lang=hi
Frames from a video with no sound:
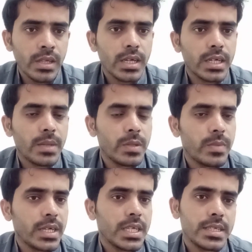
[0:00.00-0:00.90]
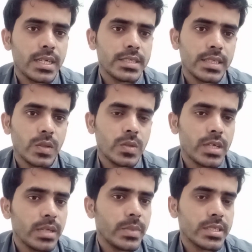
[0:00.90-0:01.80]
अगर आप अल्बानिया जाना चाहते हैं तो
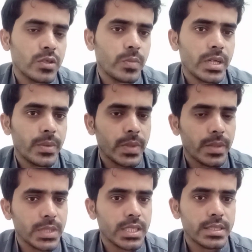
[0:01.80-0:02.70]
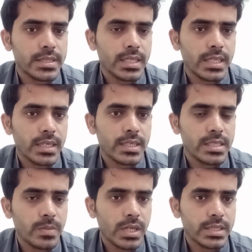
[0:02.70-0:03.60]
डन बेस के ऊपर आप रबता कर सकते हैं
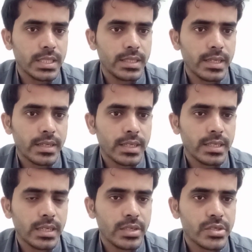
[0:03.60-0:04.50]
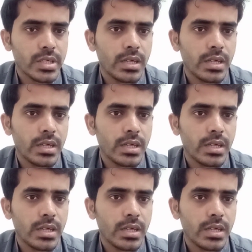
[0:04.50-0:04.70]
किसी बात की देर नहीं है इन